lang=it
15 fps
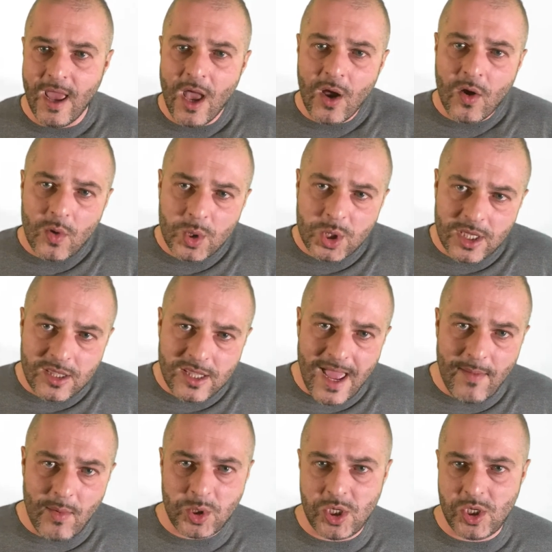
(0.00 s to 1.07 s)

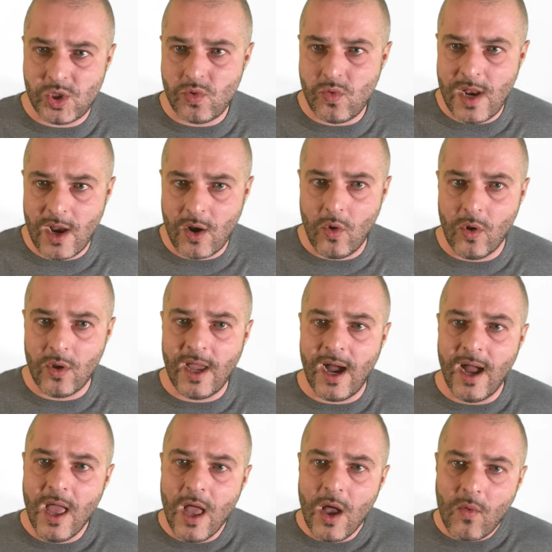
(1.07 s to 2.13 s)
Concentriamoci sulla coda.
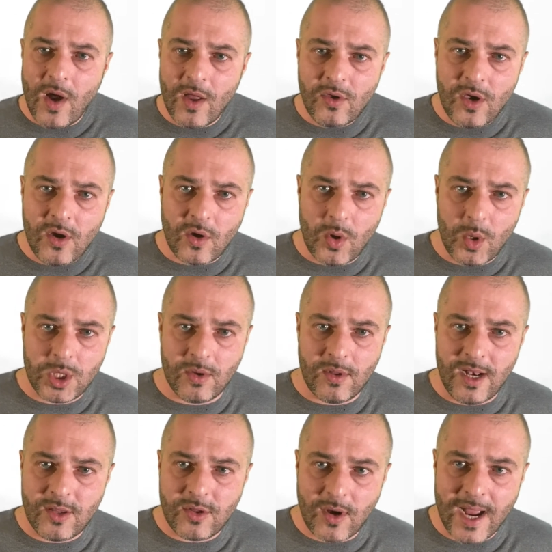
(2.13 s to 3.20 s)
Quando incrocia un
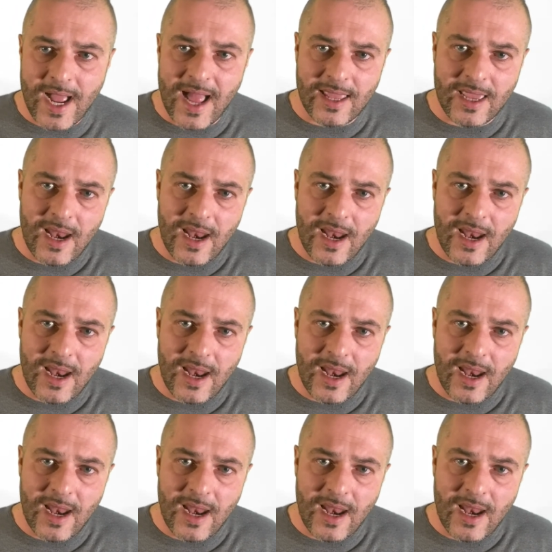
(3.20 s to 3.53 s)
altro cane,